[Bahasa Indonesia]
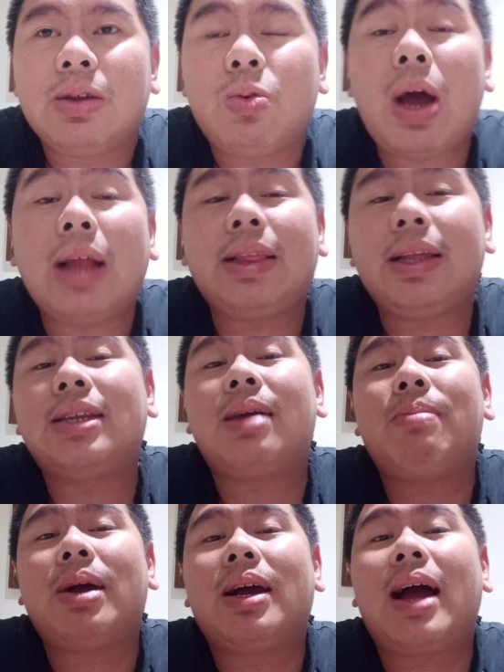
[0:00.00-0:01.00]
khawatir
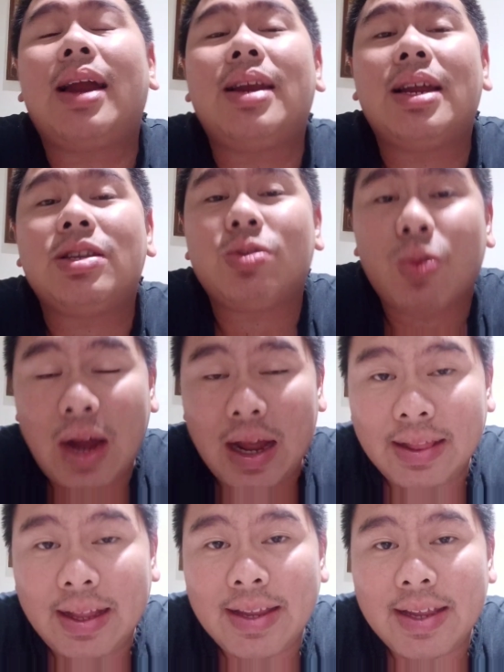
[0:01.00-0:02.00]
sama keadaan
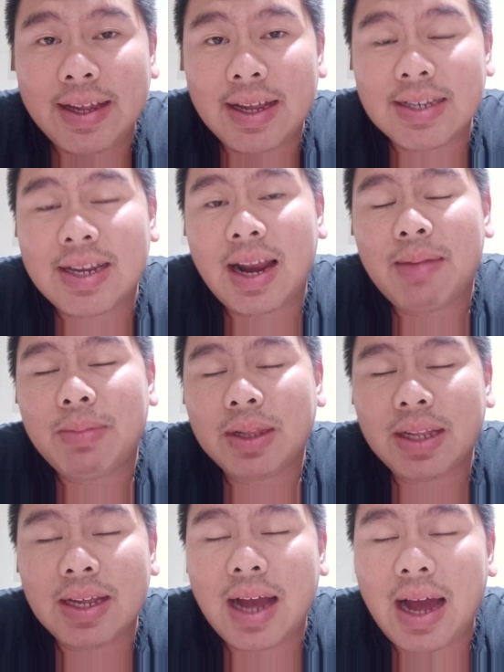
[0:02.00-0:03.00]
sulkatanya yang selama
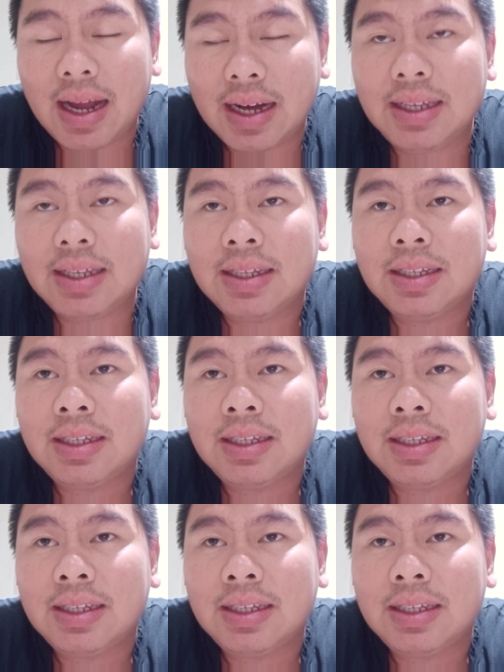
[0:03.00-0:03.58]
tiga hari